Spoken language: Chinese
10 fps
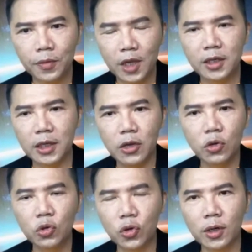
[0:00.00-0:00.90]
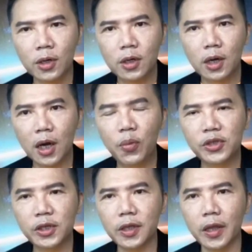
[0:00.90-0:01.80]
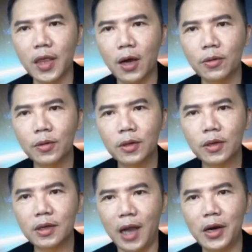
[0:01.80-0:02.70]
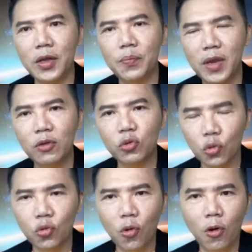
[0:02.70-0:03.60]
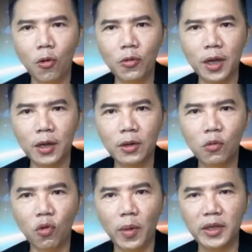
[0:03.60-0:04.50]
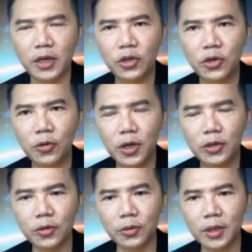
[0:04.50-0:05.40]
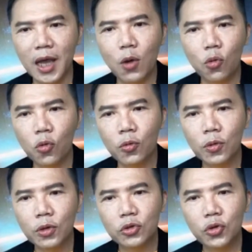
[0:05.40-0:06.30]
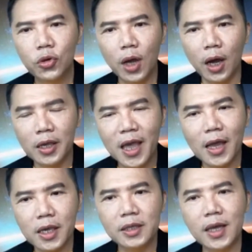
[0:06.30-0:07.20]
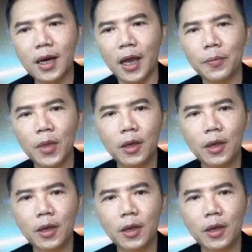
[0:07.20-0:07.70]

一直在运作，而不是等到感染了病毒过后呢，我们才去用一种药物去啊压抑下来。